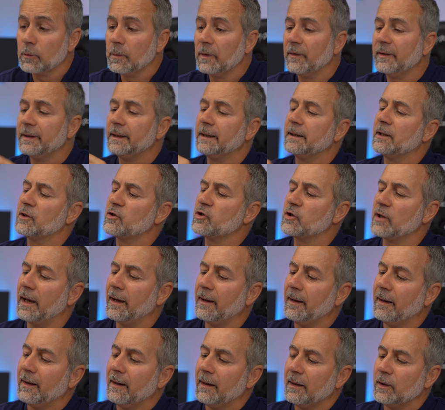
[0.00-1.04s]
Come vedete
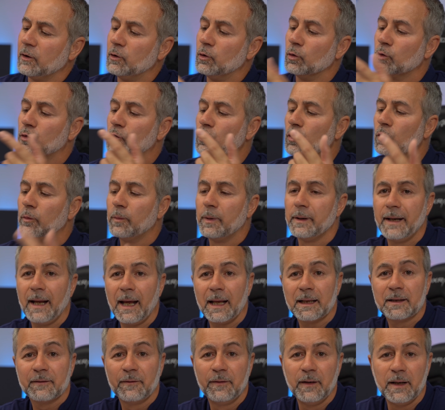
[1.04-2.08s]
c'è YouTube,
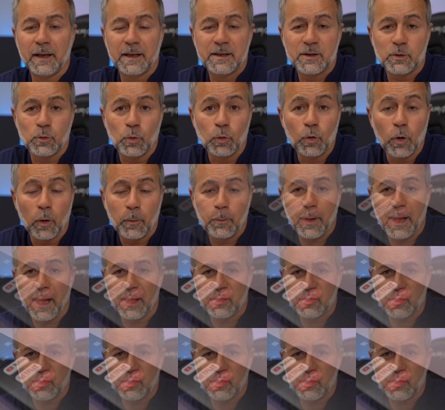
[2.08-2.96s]
Netflix, Google Play,